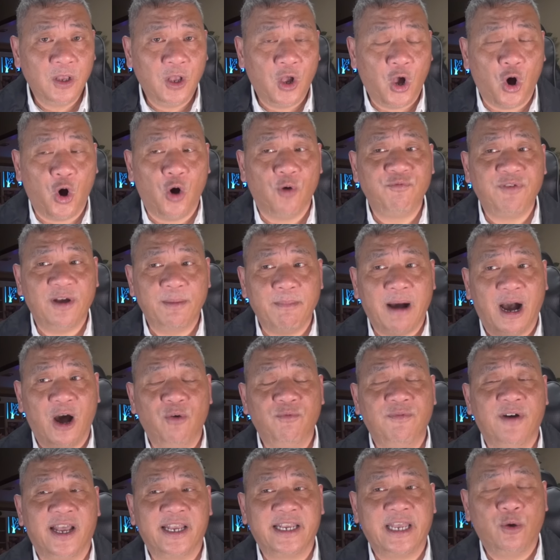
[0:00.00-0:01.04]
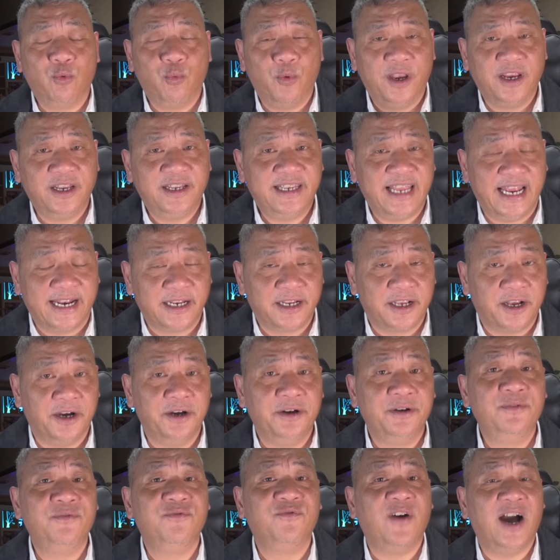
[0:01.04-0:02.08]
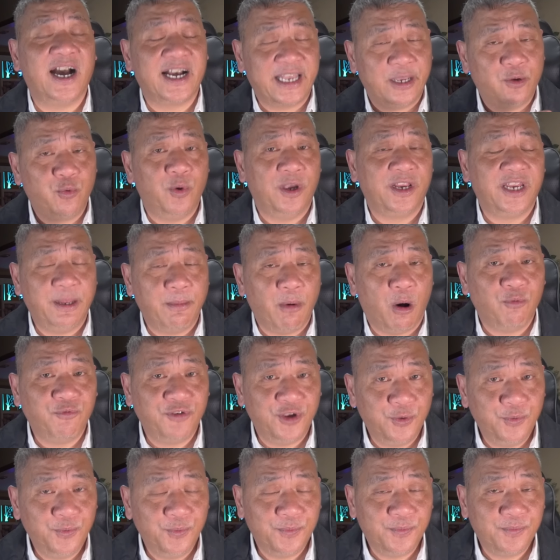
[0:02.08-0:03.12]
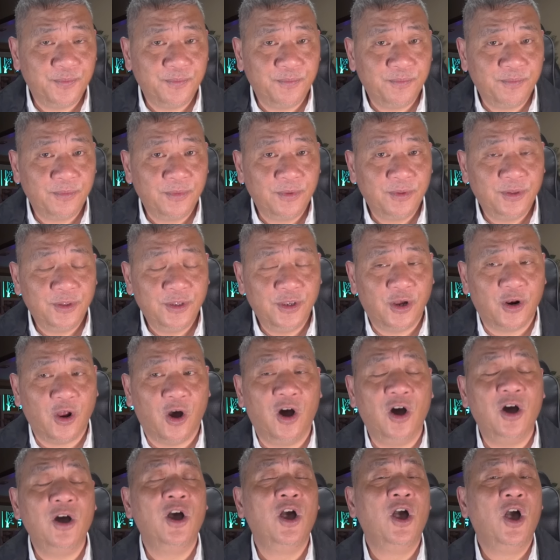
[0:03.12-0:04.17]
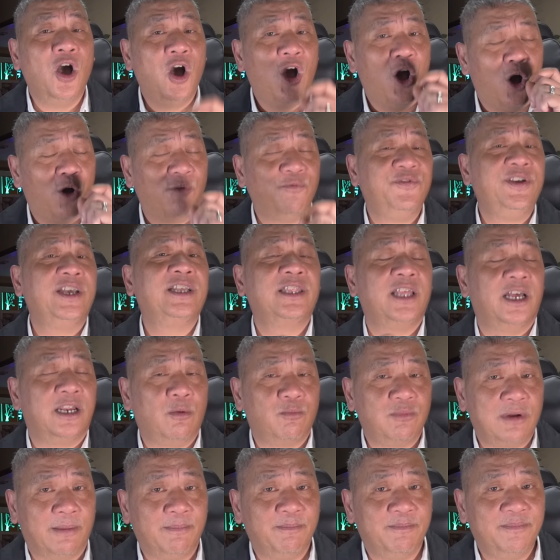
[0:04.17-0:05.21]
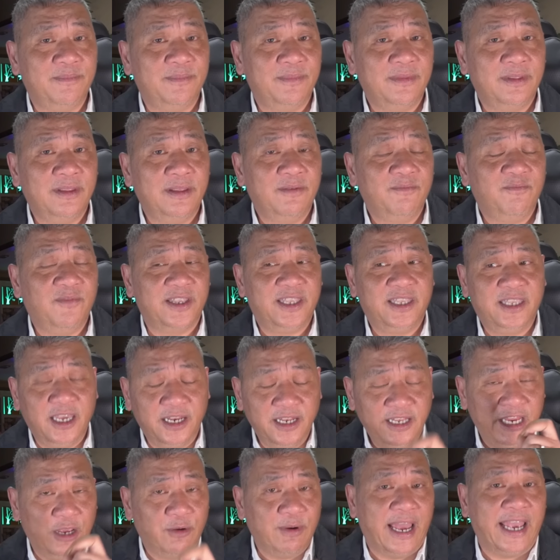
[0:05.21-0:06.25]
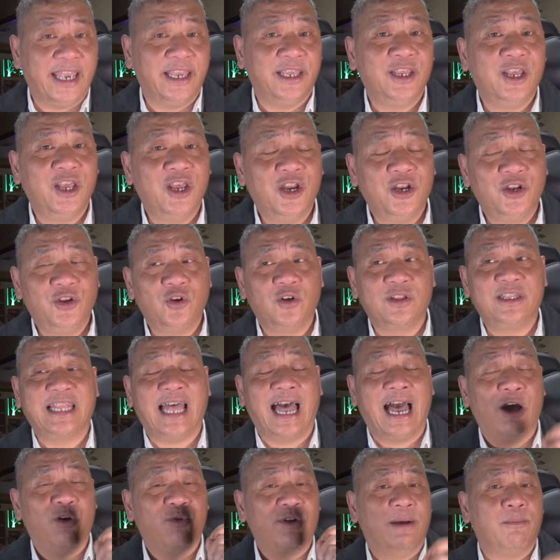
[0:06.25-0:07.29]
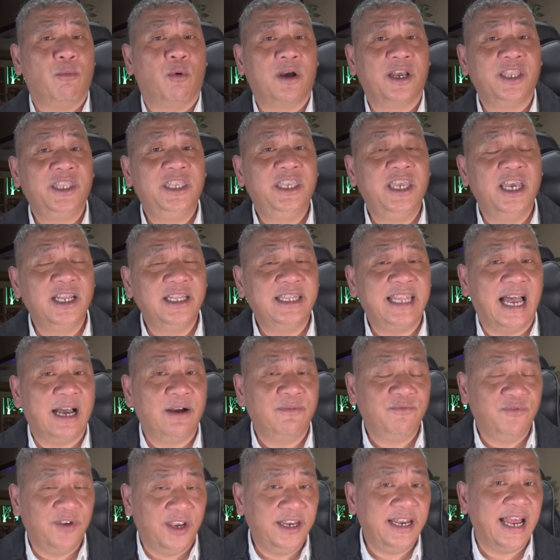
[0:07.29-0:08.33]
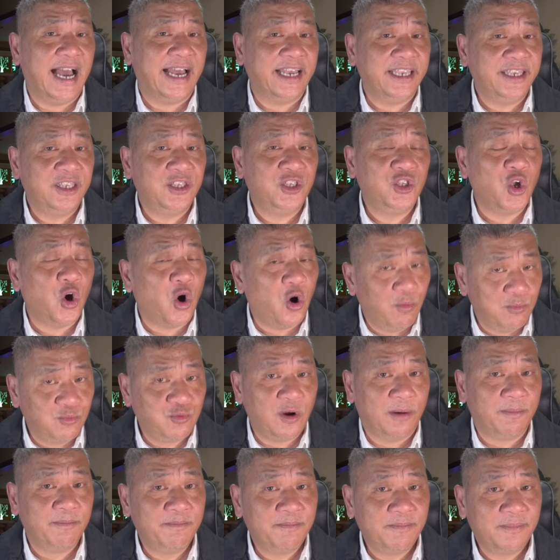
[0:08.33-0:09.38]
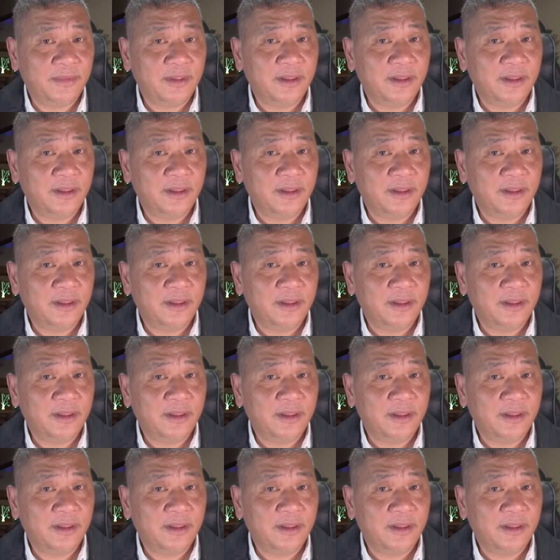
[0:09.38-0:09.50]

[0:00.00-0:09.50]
họ phải bảo vệ cái quyền tranh cử và cái quyền đi bỏ phiếu do đó họ viết tên ông Trump và chính điều này nó tạo ra một cái chiến thắng vĩ đại cho ông Trump